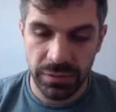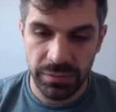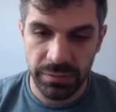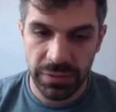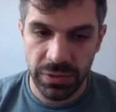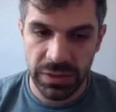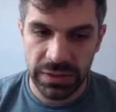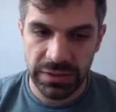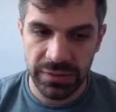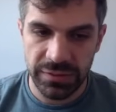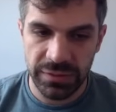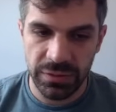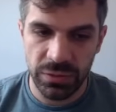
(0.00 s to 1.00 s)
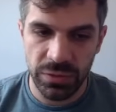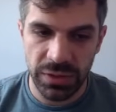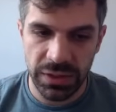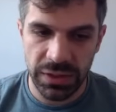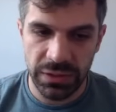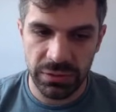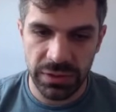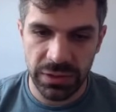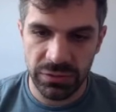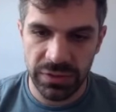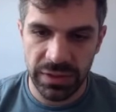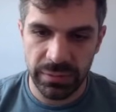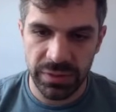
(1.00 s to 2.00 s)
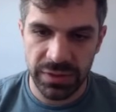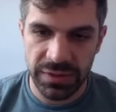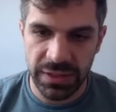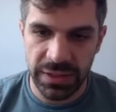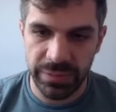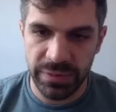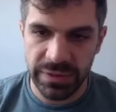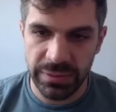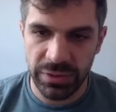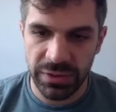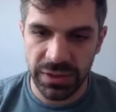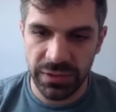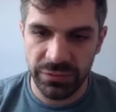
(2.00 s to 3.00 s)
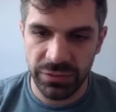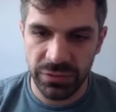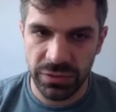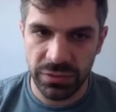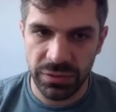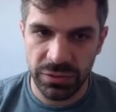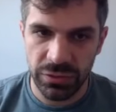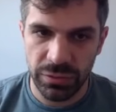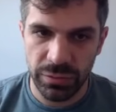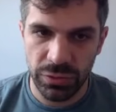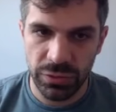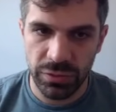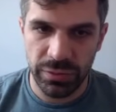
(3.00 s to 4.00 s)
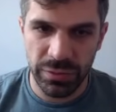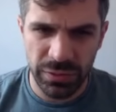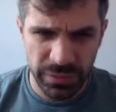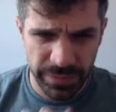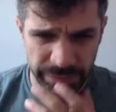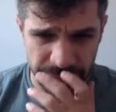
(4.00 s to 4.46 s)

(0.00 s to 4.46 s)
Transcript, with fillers: Meu rei tá seguro aqui, que eu tenho sempre escapes. né? né? Eu tem F8, né? Tomou, tomou.